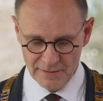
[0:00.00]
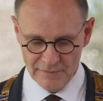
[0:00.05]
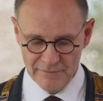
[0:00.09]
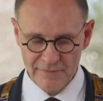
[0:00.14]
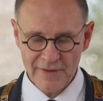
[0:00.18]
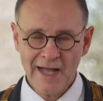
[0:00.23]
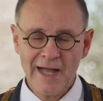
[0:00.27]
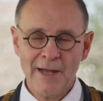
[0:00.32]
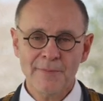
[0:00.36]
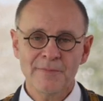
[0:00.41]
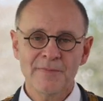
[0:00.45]

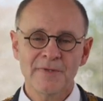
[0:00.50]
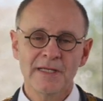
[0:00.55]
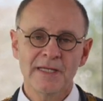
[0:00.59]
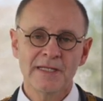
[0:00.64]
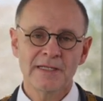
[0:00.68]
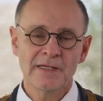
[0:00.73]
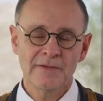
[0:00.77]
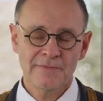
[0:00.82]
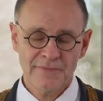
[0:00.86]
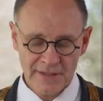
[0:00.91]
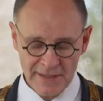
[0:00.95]
Wir haben
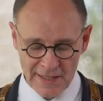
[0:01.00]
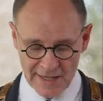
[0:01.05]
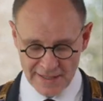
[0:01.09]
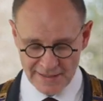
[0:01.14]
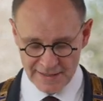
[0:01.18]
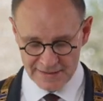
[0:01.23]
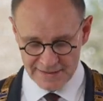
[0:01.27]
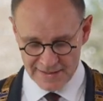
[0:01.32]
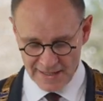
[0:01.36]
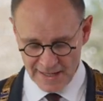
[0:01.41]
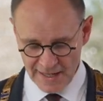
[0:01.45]
in den
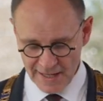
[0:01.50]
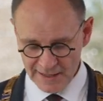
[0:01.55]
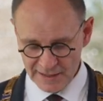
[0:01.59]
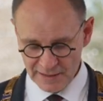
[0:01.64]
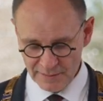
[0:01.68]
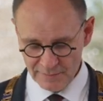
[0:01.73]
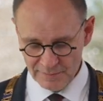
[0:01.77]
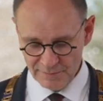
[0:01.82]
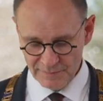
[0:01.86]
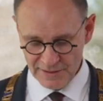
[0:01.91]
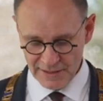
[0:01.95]
vergangenen
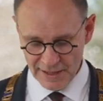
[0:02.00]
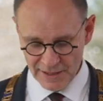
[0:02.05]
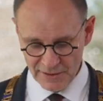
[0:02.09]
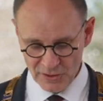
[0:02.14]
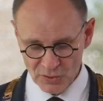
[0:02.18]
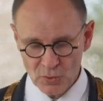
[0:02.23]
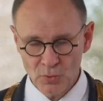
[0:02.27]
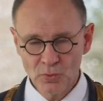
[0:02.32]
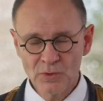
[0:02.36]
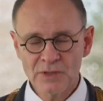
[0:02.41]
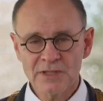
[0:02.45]
Jahren mit
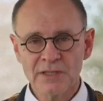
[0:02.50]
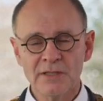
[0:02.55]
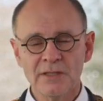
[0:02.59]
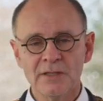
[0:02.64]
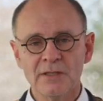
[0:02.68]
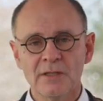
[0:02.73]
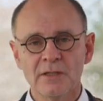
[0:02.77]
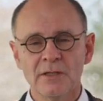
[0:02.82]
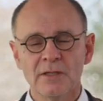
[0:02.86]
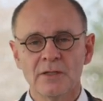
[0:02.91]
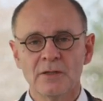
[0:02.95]
einer guten